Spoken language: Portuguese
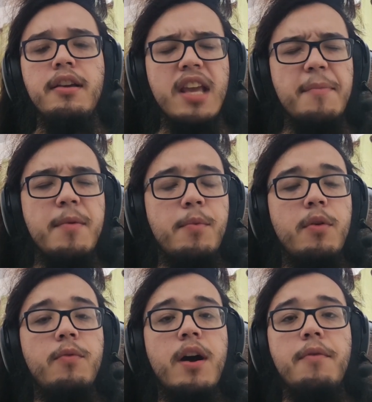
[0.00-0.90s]
e é bem
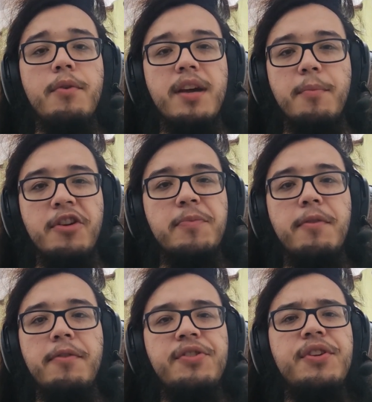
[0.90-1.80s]
provável que a próxima
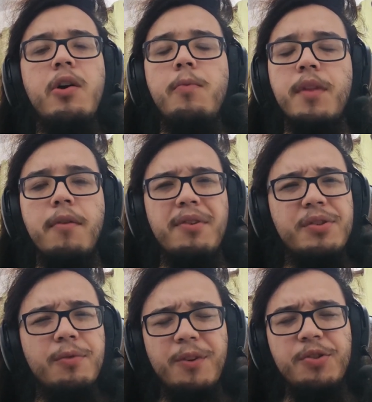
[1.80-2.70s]
versão, a
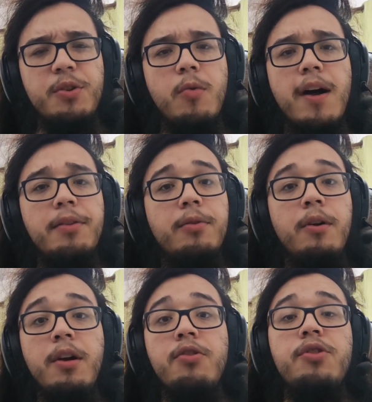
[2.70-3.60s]
versão 24,
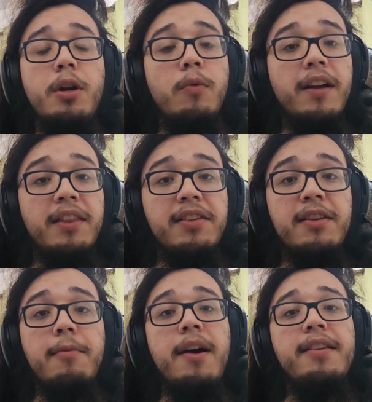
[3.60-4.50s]
já não vai
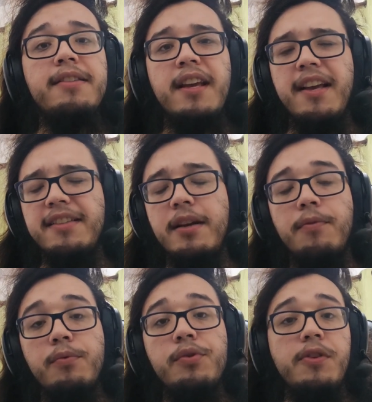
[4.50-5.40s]
trazer mais essa
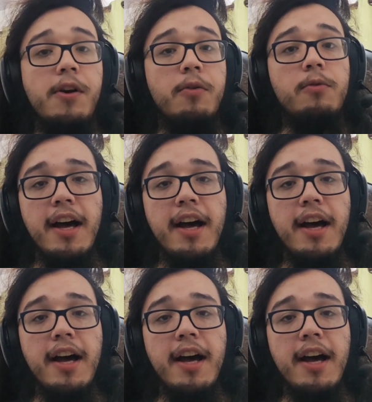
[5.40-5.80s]
função.